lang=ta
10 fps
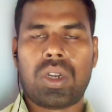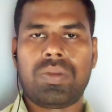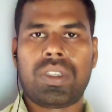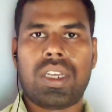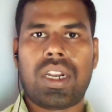
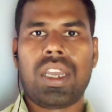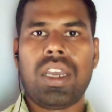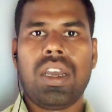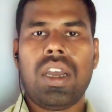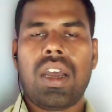இருந்தாலும் சரி
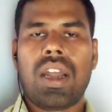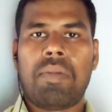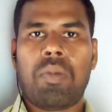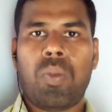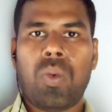
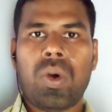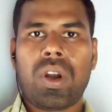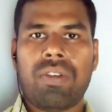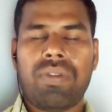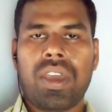நம்ம
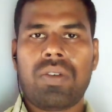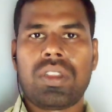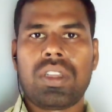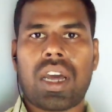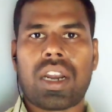போகிற வே
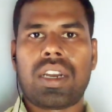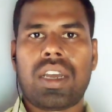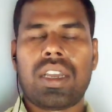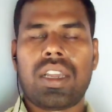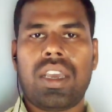வந்து
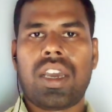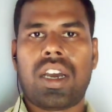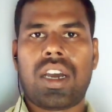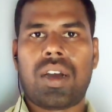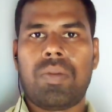கரெக்டாக
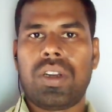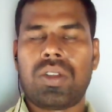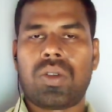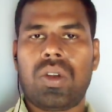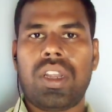இல்லையா
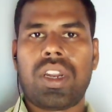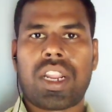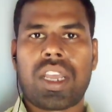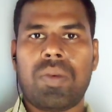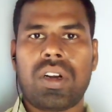அப்படின்னு சொல்லி
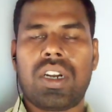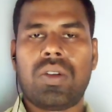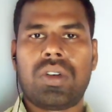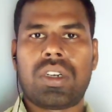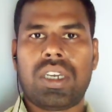நிறைய
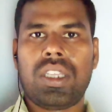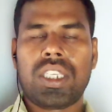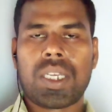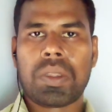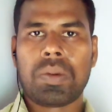பேருக்கு டவுட் இருக்குது
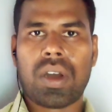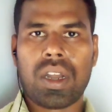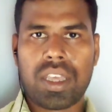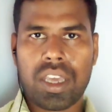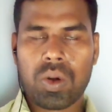இது
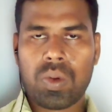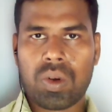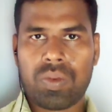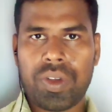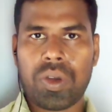சம்மந்தமாக
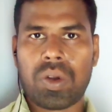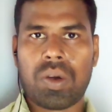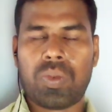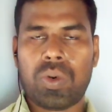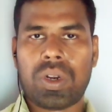ஏற்கனவே ஒரு வீடியோ
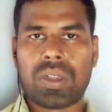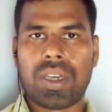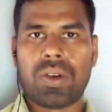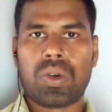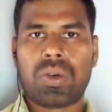நான்
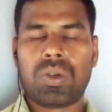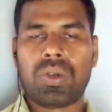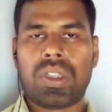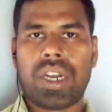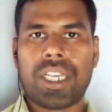போட்டிருந்தேன் ஒரு
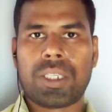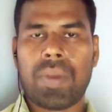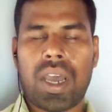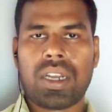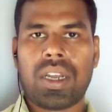டூ த்ரீ
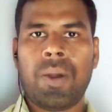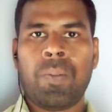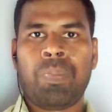டேஸ் பேக்